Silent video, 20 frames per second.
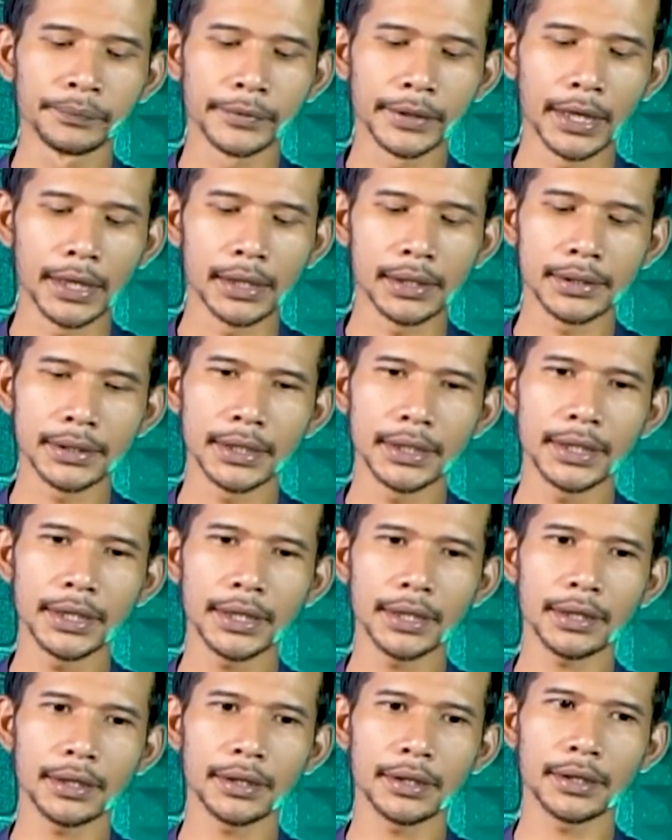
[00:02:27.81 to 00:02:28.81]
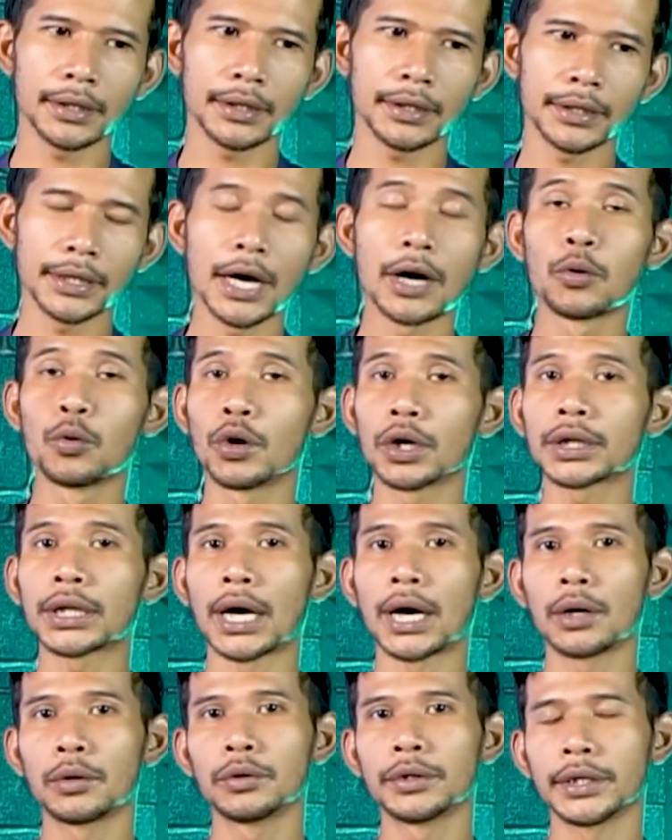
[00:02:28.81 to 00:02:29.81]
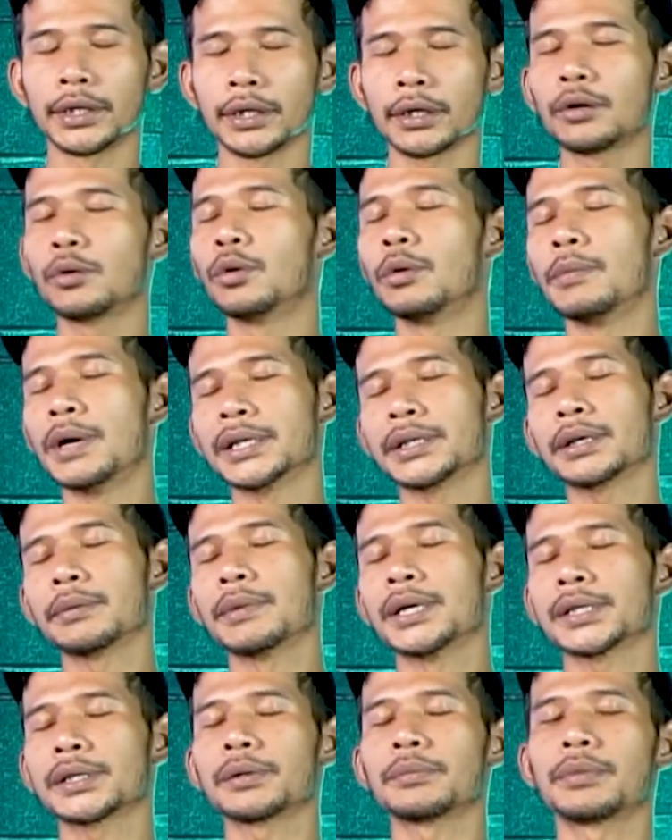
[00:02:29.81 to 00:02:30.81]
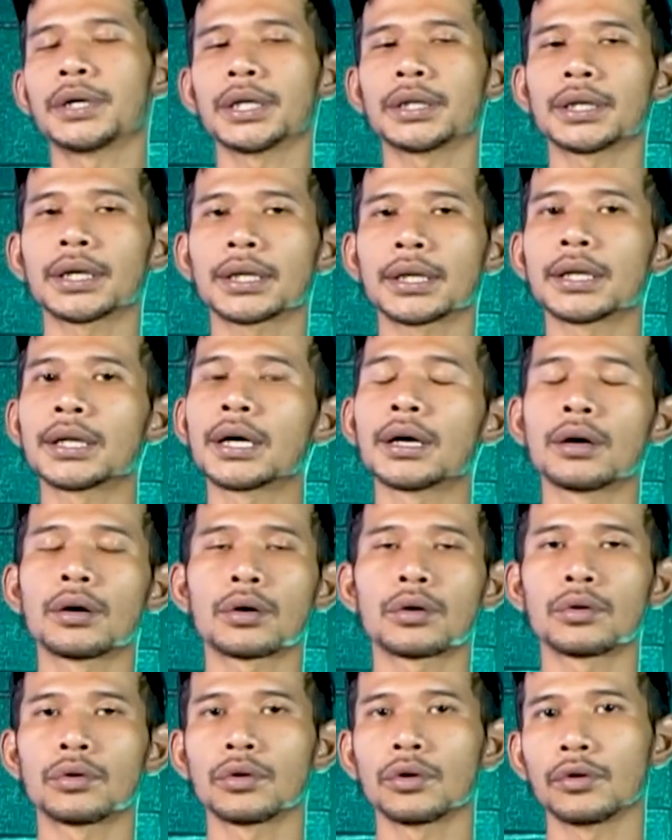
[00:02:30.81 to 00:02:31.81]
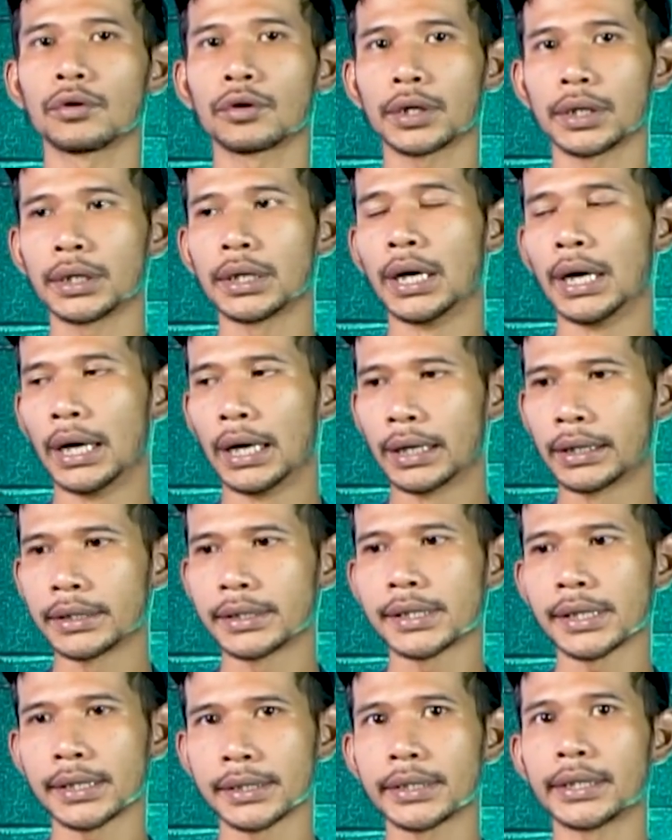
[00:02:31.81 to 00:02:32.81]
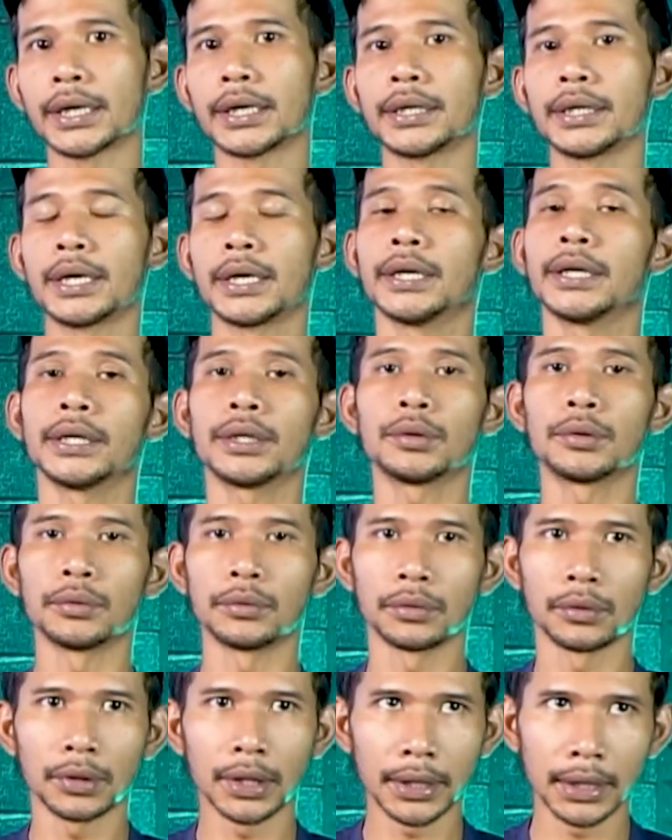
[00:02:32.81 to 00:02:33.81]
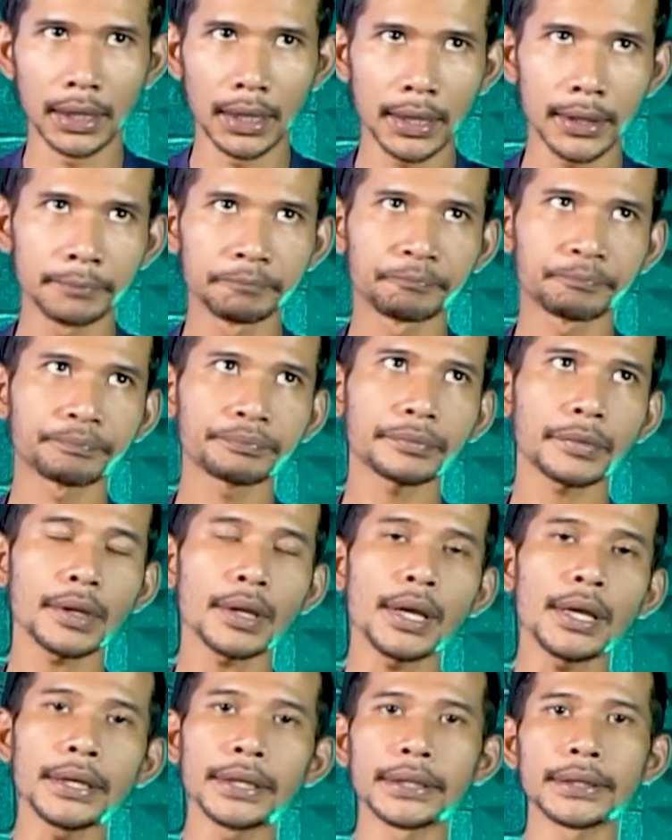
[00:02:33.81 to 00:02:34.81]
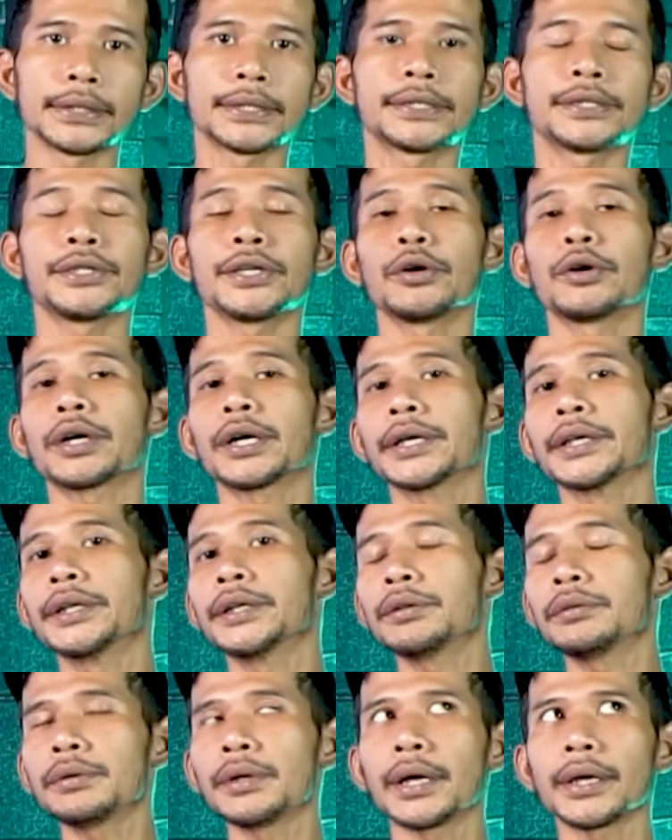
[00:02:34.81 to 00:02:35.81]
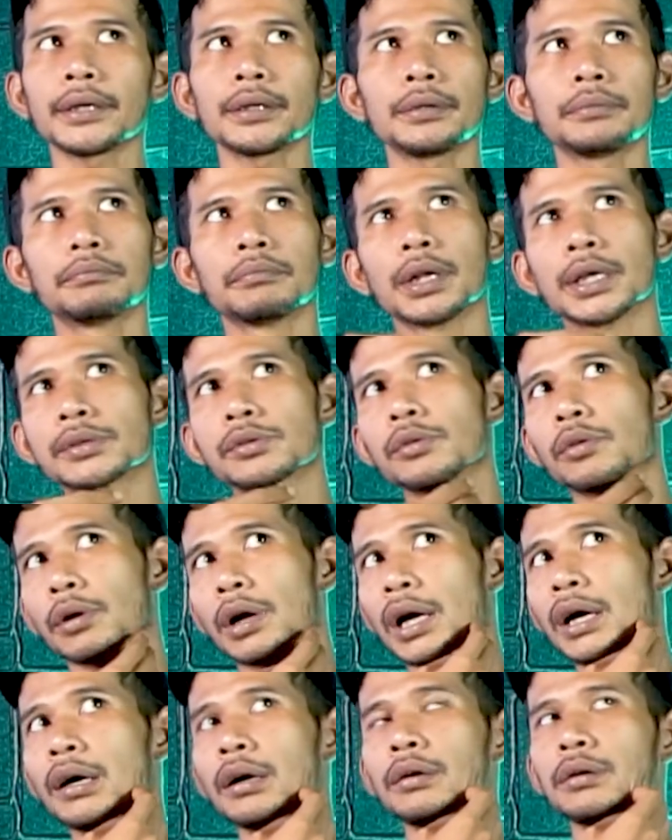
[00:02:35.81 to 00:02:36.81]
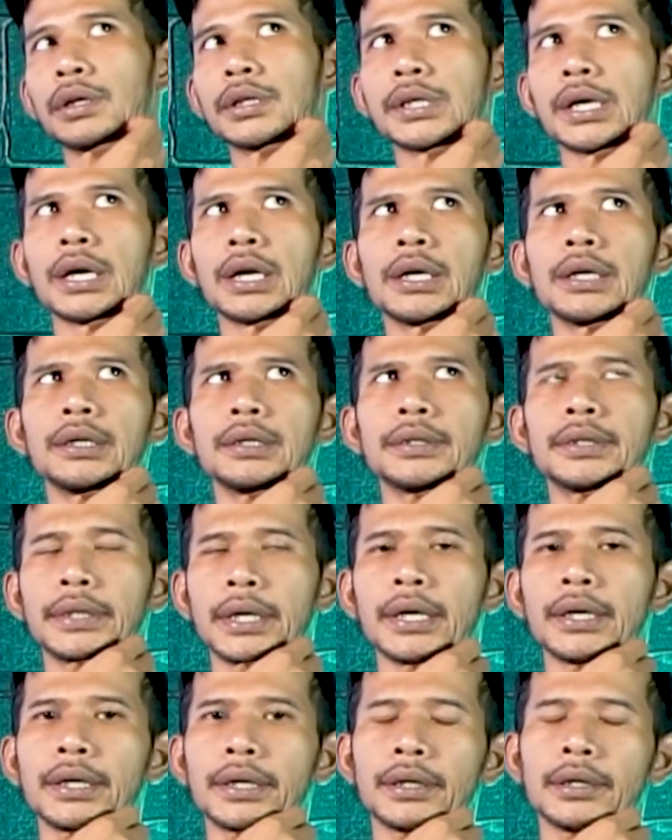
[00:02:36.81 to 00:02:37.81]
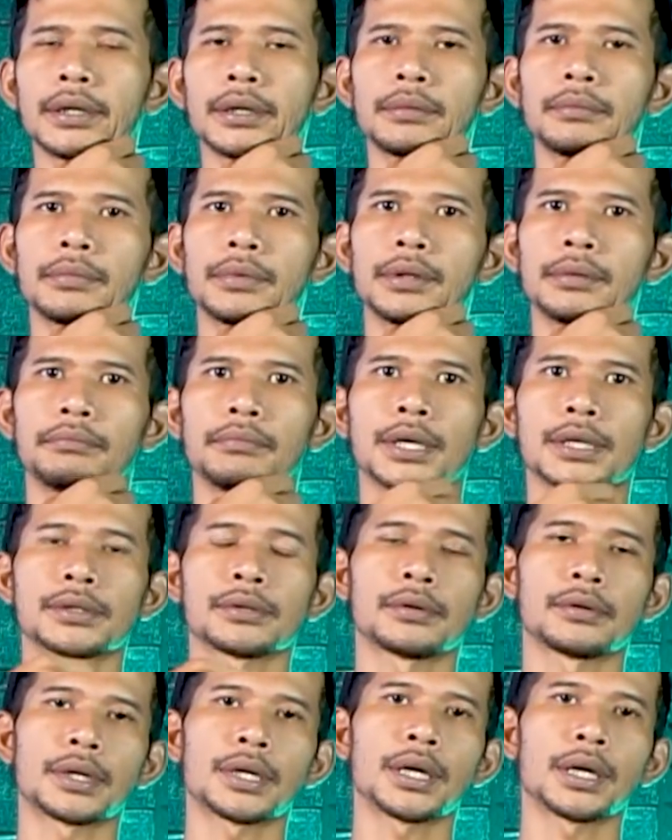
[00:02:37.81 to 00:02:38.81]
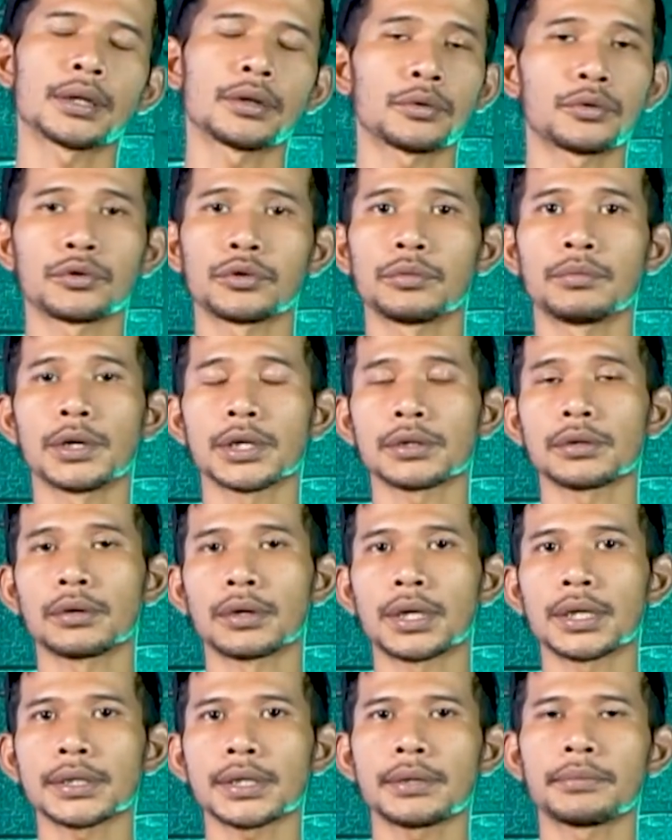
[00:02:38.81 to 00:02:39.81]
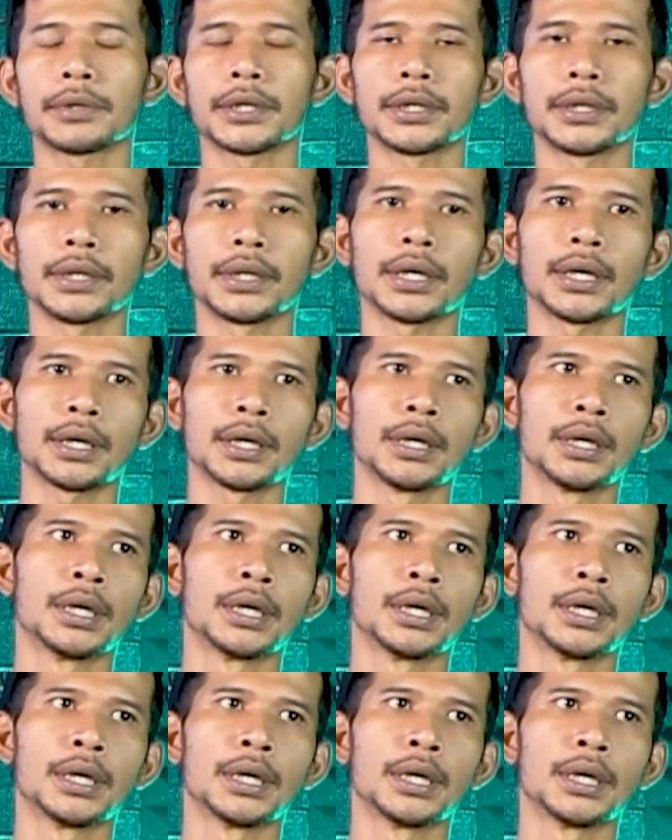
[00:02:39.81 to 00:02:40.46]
Nah, jadi yang gue tahu nih, gue baca-baca berita tentang kronologi dari si kejadian itu adalah si orang ini tuh naik 16 orang kalau nggak salah. ya naik, naik 16 orang atau 17 orang sama dia.